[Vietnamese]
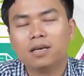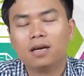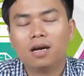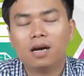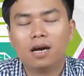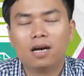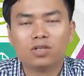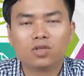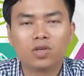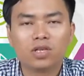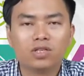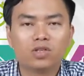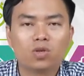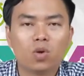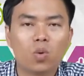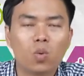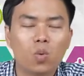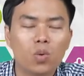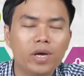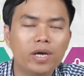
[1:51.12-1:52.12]
à, doanh
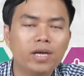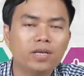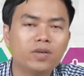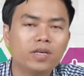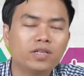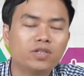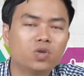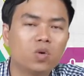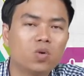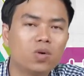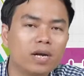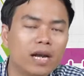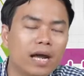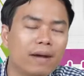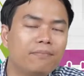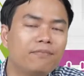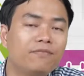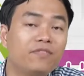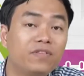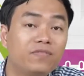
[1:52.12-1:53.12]
số quý doanh số
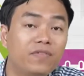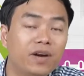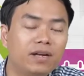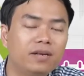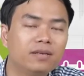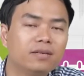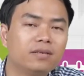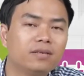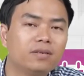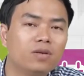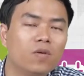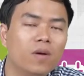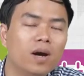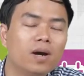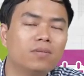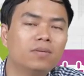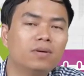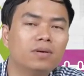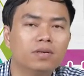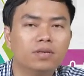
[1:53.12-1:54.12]
năm vân vân đúng
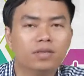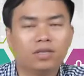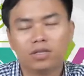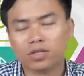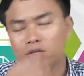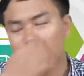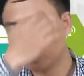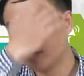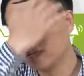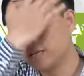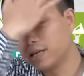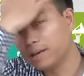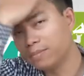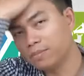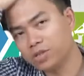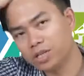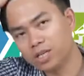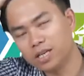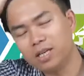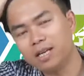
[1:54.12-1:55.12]
không rồi thì thậm
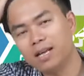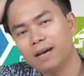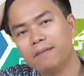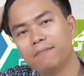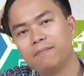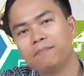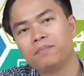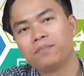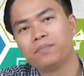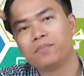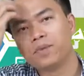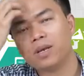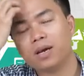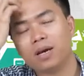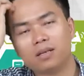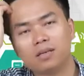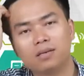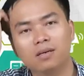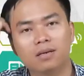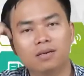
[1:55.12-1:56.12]
chí là
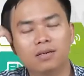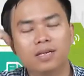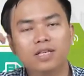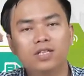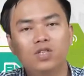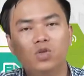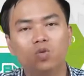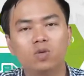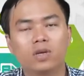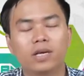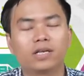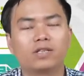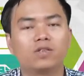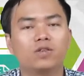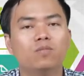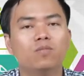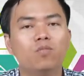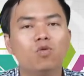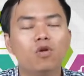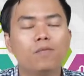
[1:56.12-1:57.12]
à, thưởng đi du lịch rồi
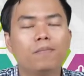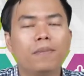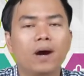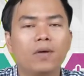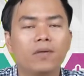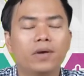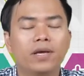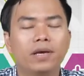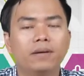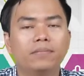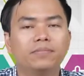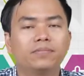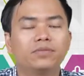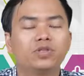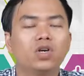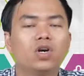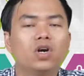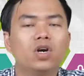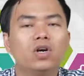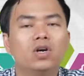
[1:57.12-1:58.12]
mua bảo hiểm
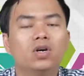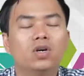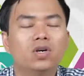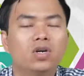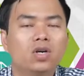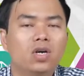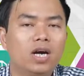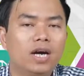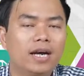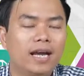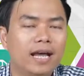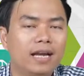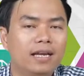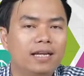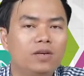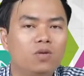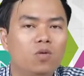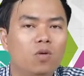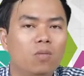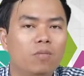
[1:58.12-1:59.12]
cho à, đại
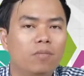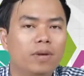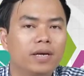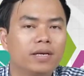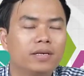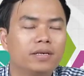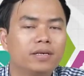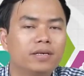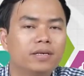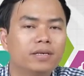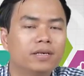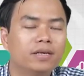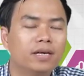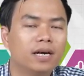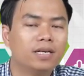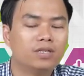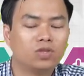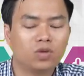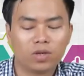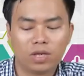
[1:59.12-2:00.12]
lý của mình
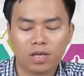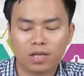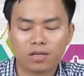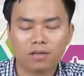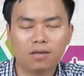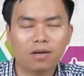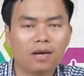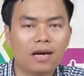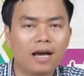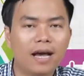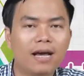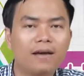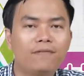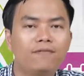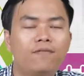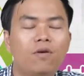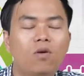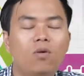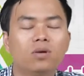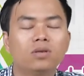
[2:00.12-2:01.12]
à, rồi thì thưởng
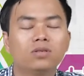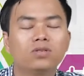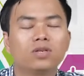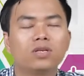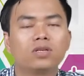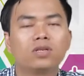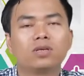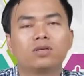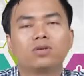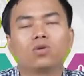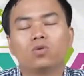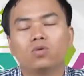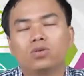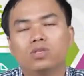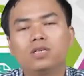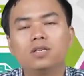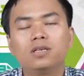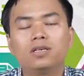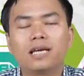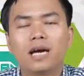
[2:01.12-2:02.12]
iPhone rồi tổ
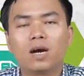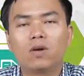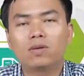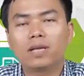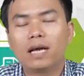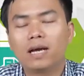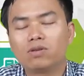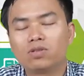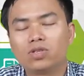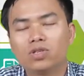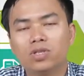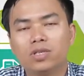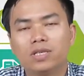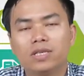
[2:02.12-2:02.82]
chức đào tạo sự